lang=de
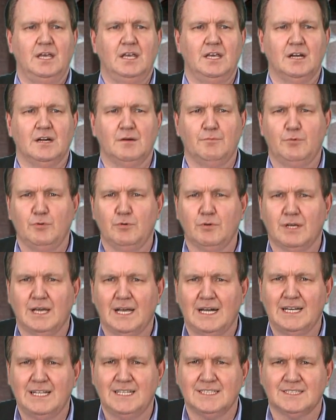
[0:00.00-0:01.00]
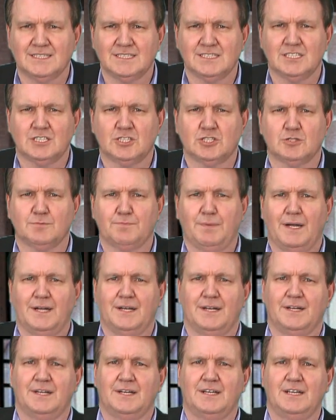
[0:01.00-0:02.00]
Ihre Bücher lesen sich
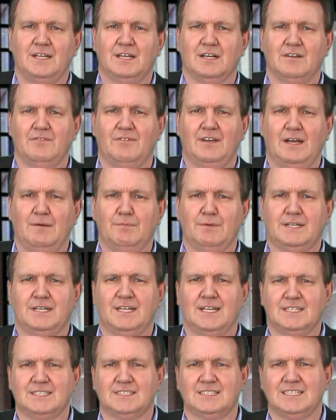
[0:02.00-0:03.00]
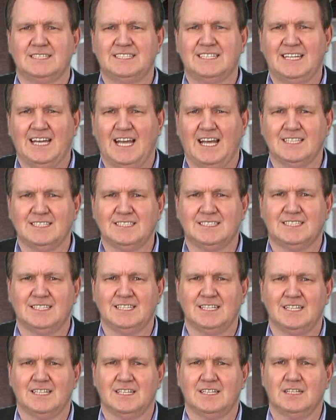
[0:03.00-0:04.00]
spannend, Ihre Werbetexte sind
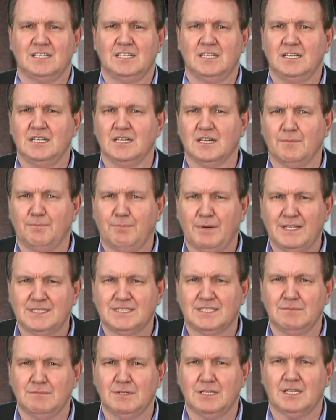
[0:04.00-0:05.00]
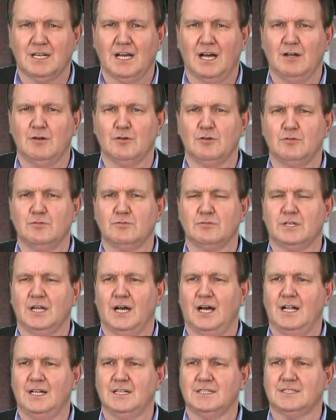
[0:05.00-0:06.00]
anziehend, Ihre Pressemitteilungen
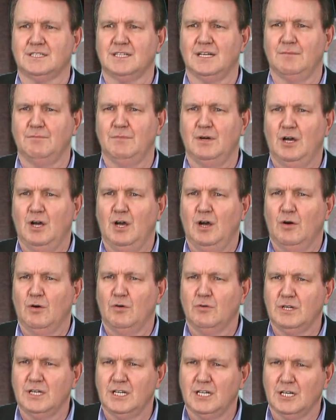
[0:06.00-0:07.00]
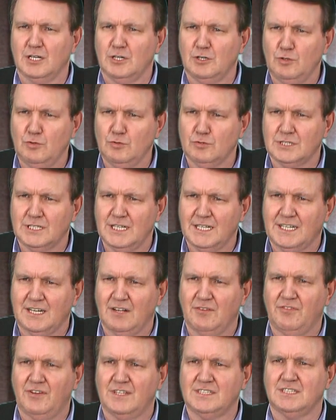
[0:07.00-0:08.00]
unterhaltsam und Ihre
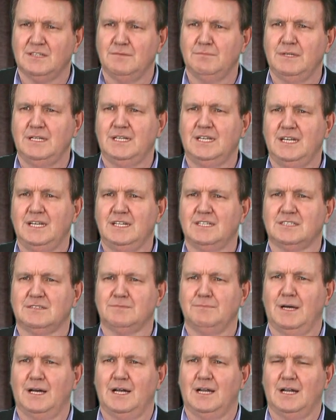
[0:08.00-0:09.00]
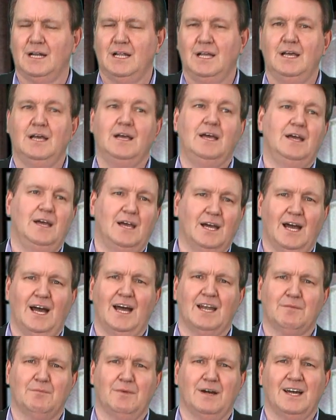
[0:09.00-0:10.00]
Newsletter fesseln mich jedes Mal. Herr
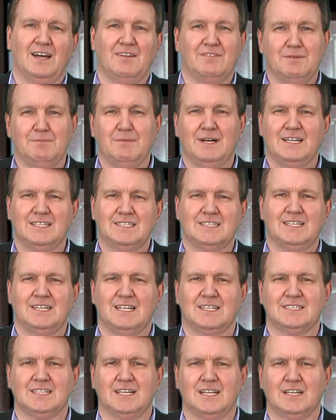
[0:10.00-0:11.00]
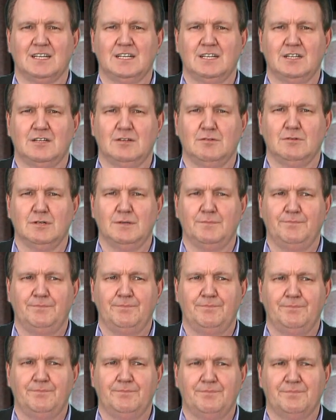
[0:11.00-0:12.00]
Rademacher, wie machen Sie das eigentlich nur?
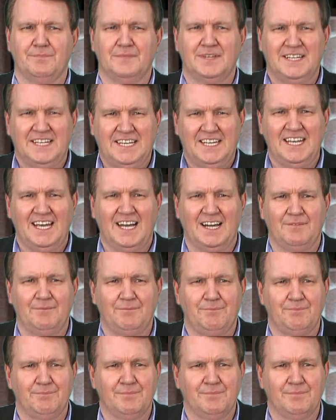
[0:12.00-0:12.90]
Tja,